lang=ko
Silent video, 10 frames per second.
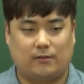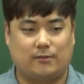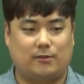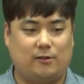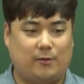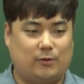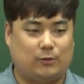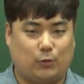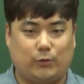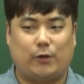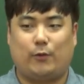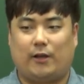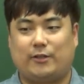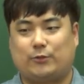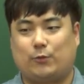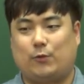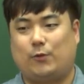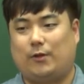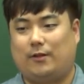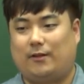그 설명을 토대로
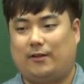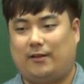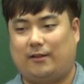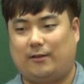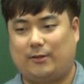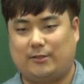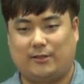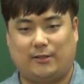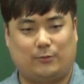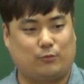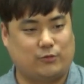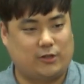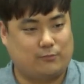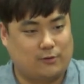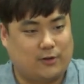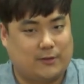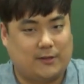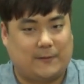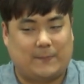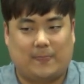해가지고 어, 이제 또 문제를 풀
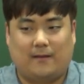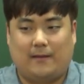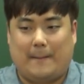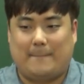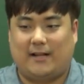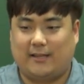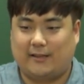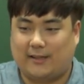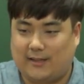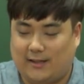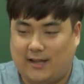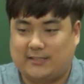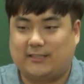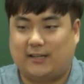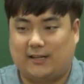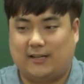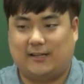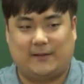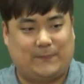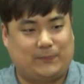건데 만약에
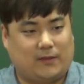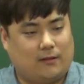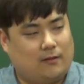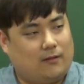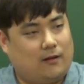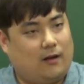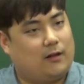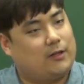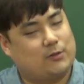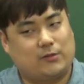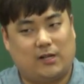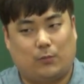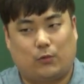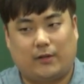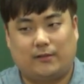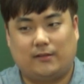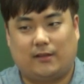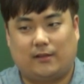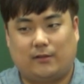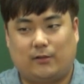하시다가 아난전잘
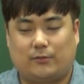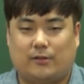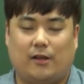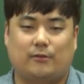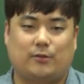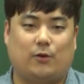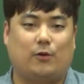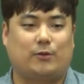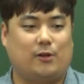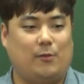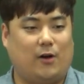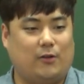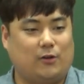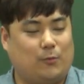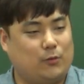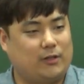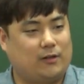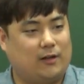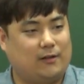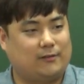모르겠는데 난 그냥 저거 설명하는 거
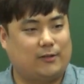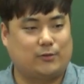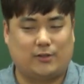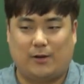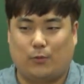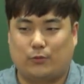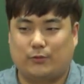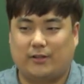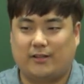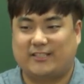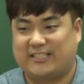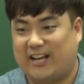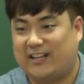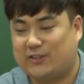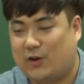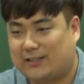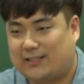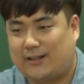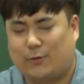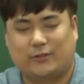보니까 난 저 잘 모르는데 그냥 지나가는 것
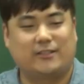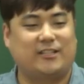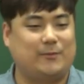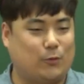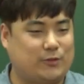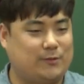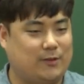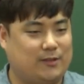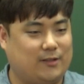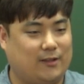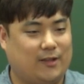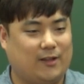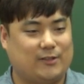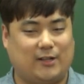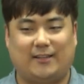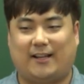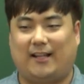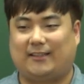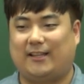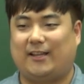같다라고 느낌이 오시면은 저한테
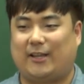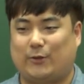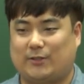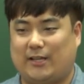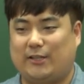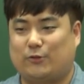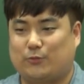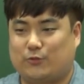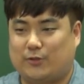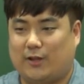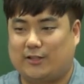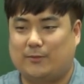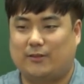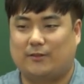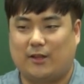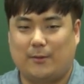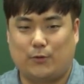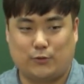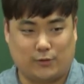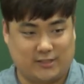간단하게라도 사인을 좀 주세요 아니면은
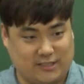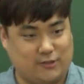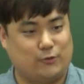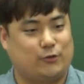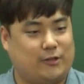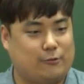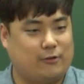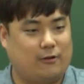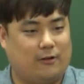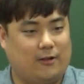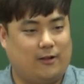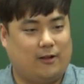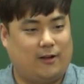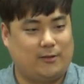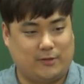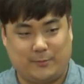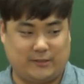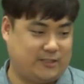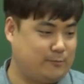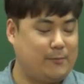표정을 찌그려 주셔야 되고요 아니면 옆에
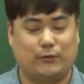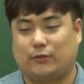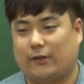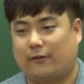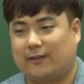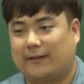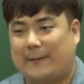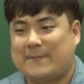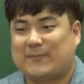침을 뱉어도 돼요 네